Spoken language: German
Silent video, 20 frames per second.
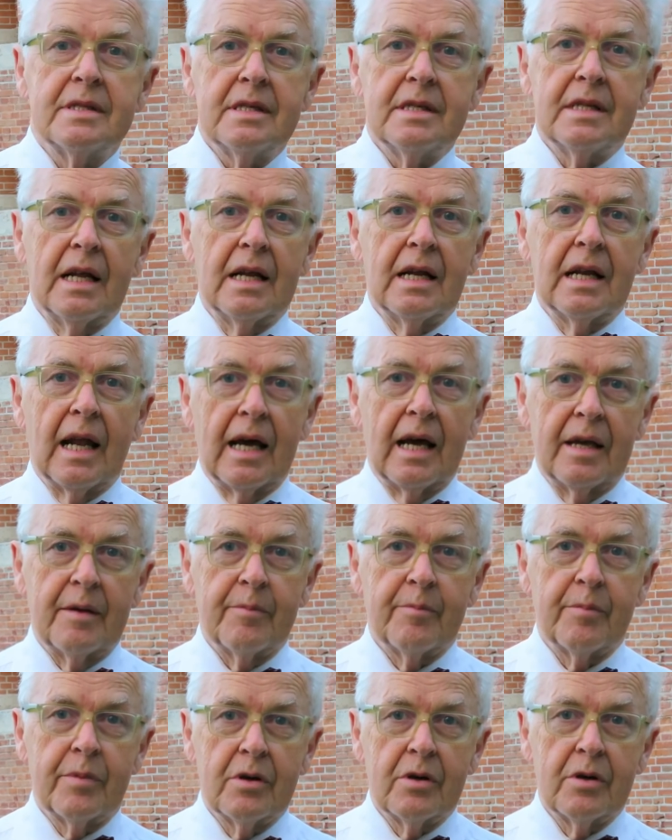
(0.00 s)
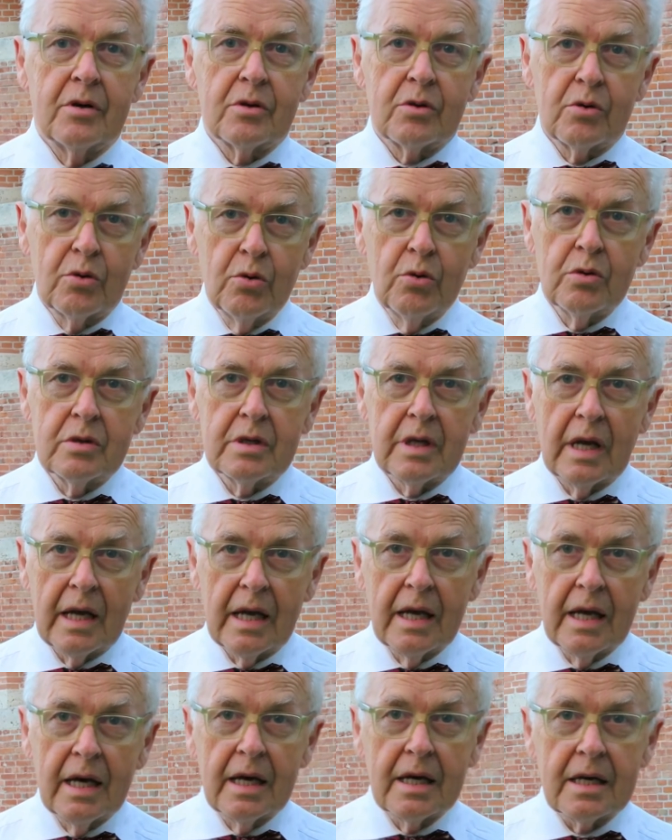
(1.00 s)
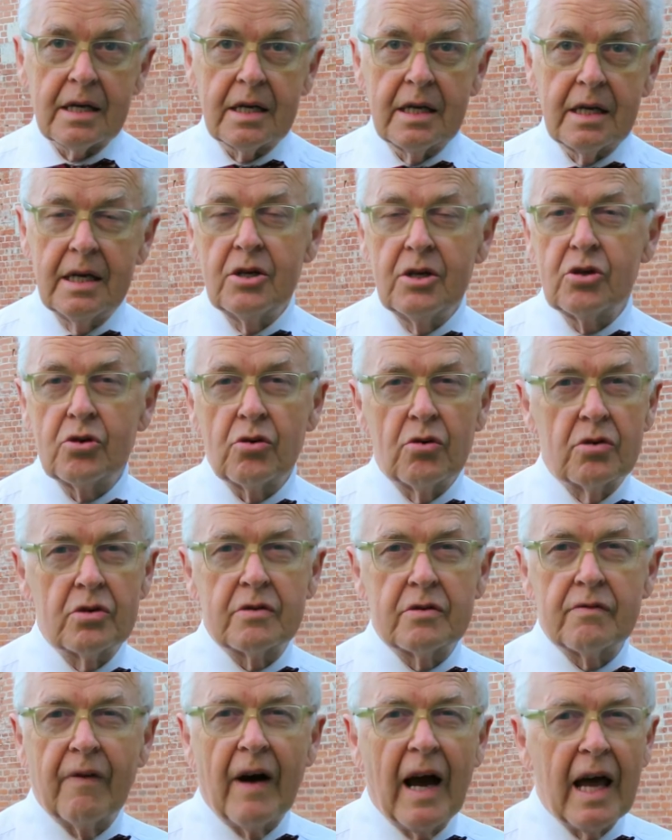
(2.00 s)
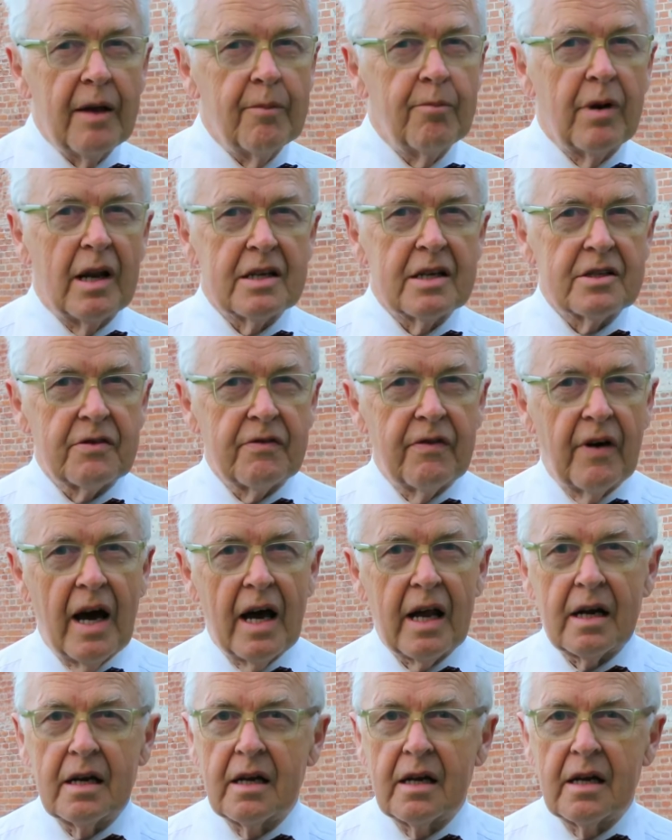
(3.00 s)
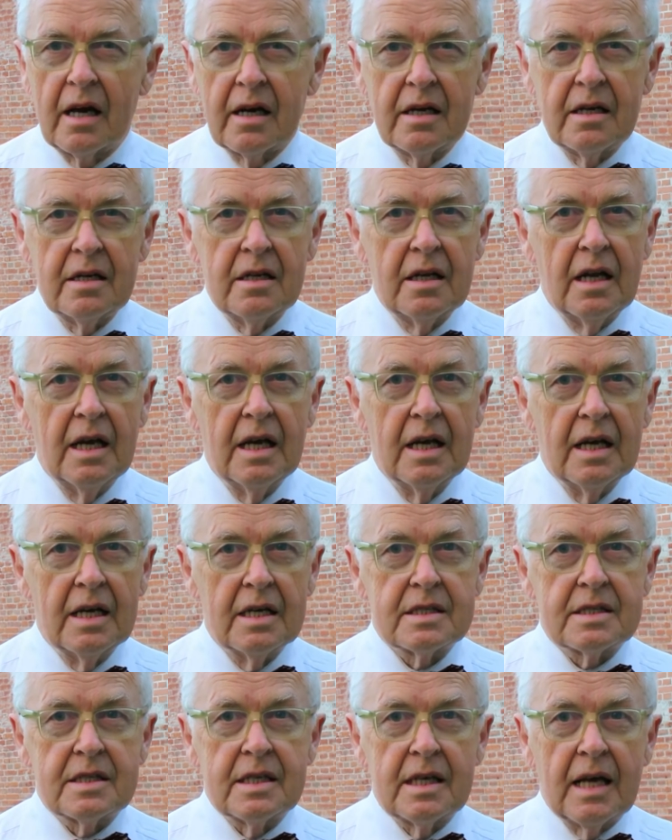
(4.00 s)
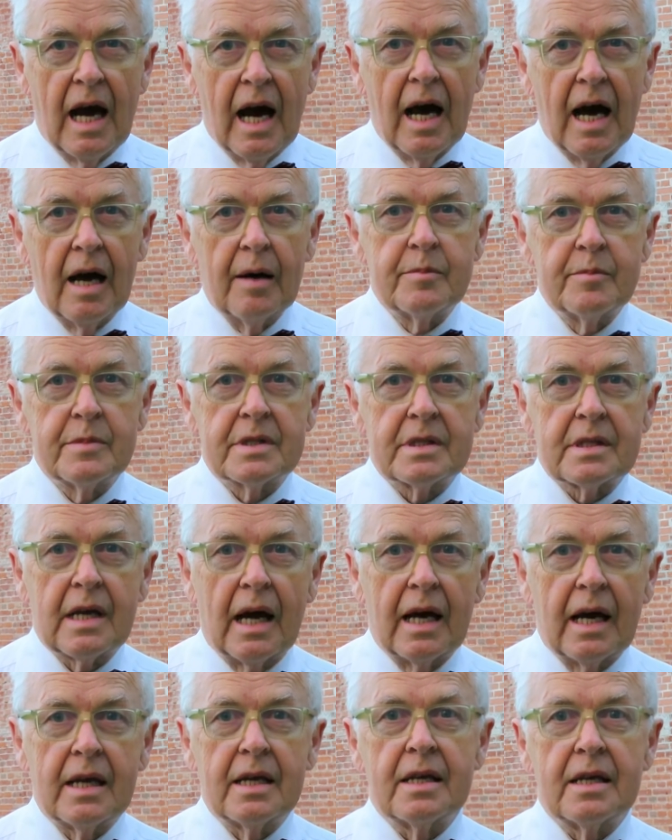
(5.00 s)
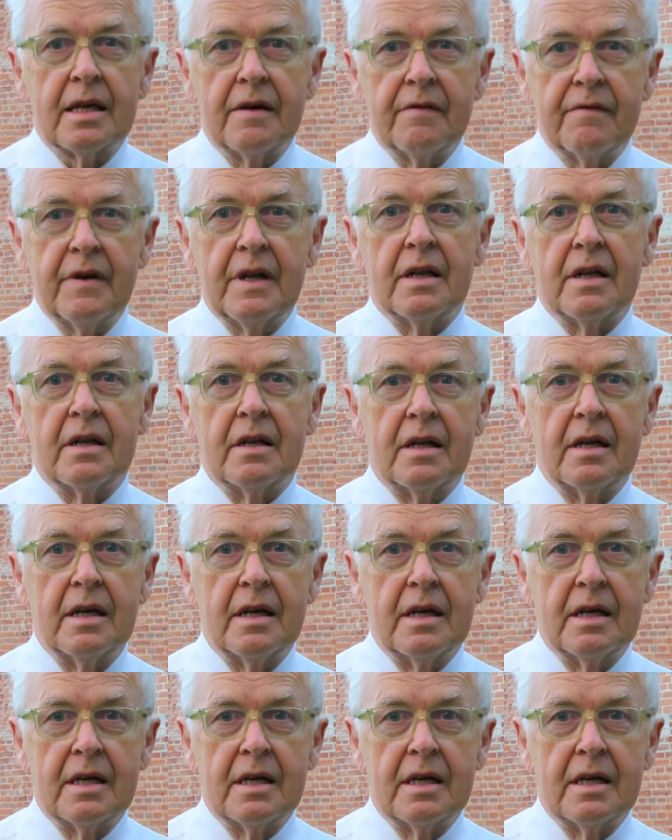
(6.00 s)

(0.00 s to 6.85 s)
Sie den Leib. Gut, er, Kind und Weib, lasst fahren dahin, sie haben kein Gewinn.